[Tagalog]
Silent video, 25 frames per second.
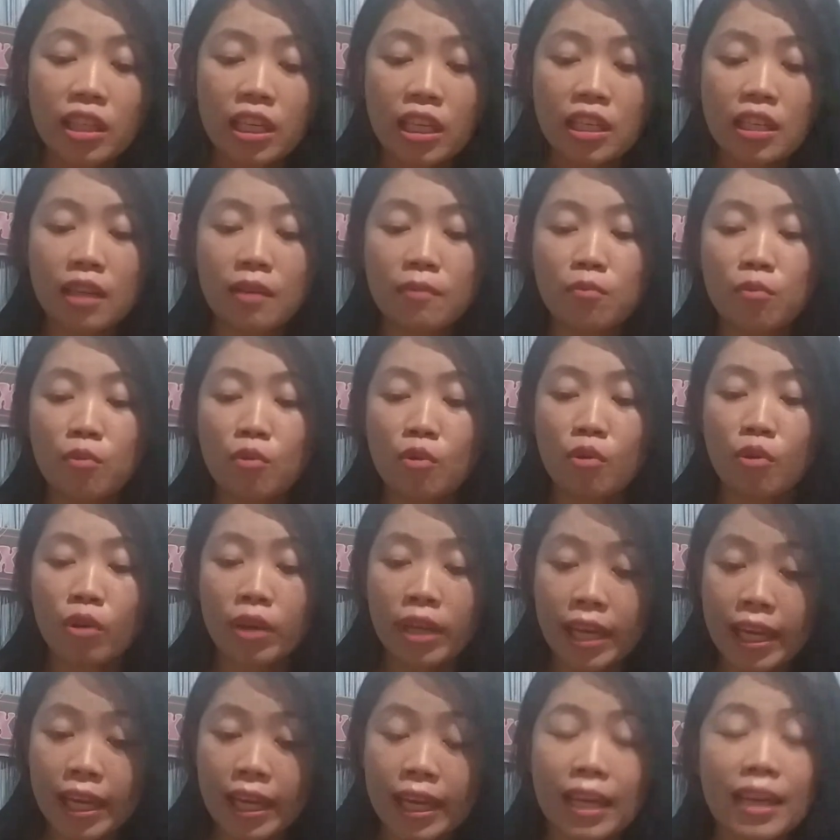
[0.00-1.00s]

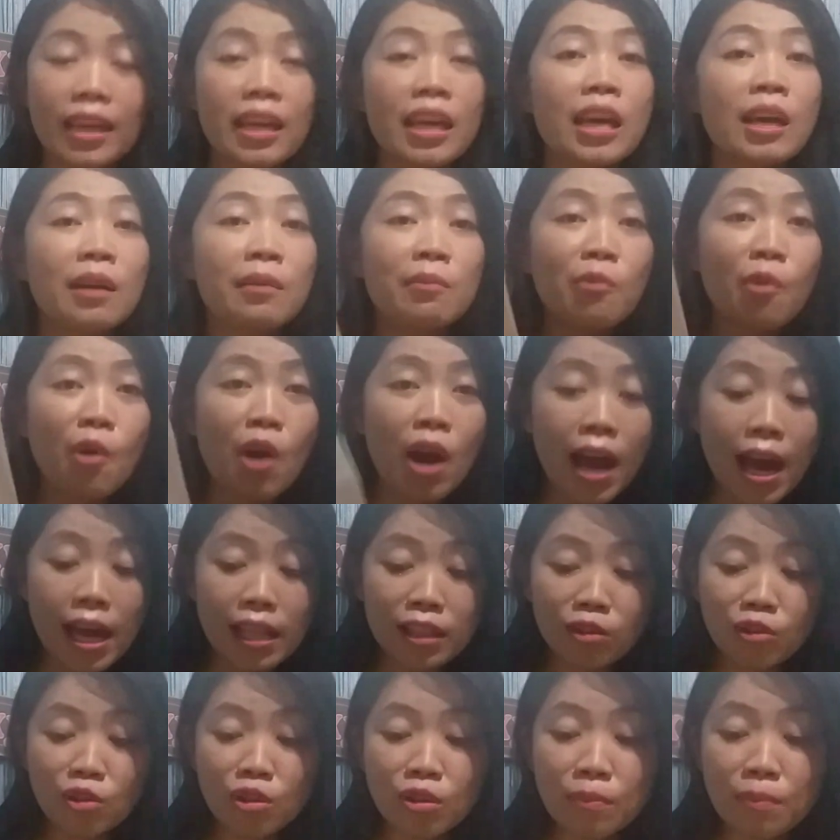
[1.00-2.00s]
kinabuhi
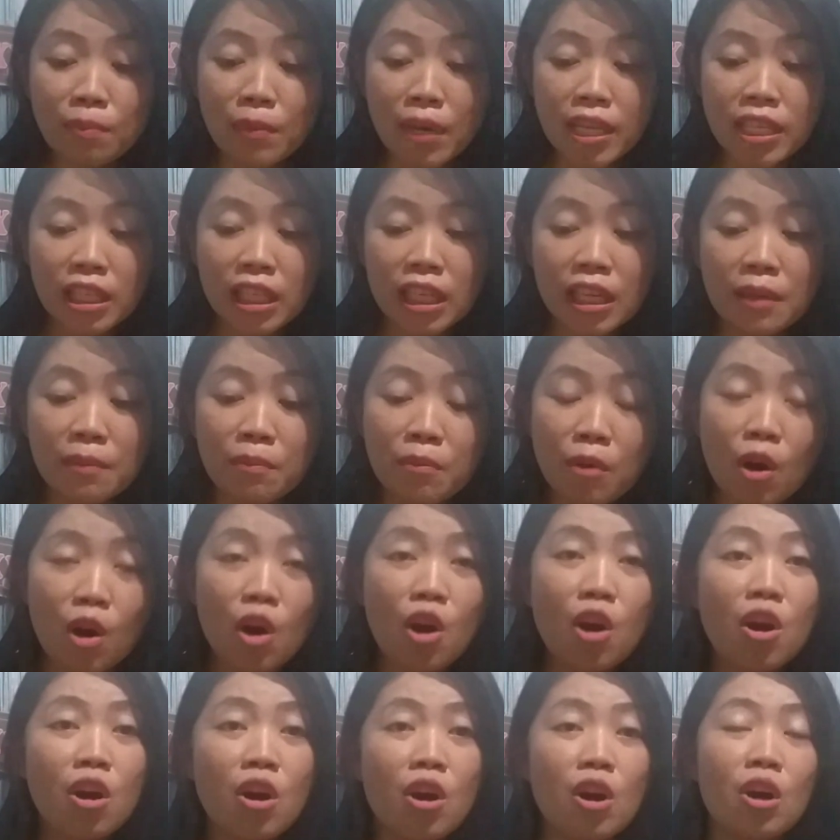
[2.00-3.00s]
buhaton ba
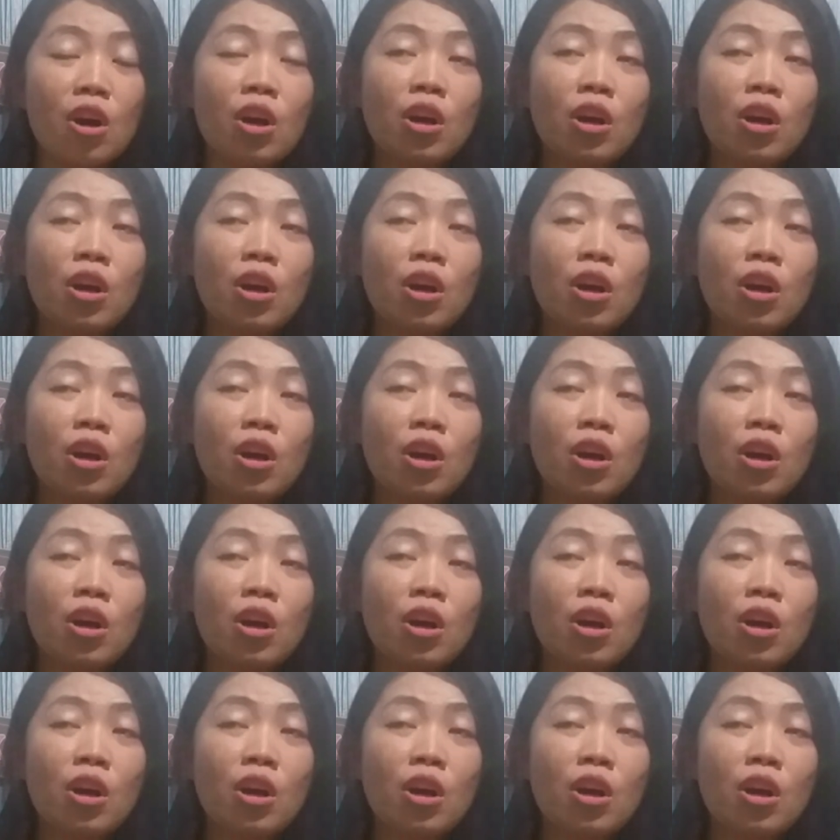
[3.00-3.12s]
nimo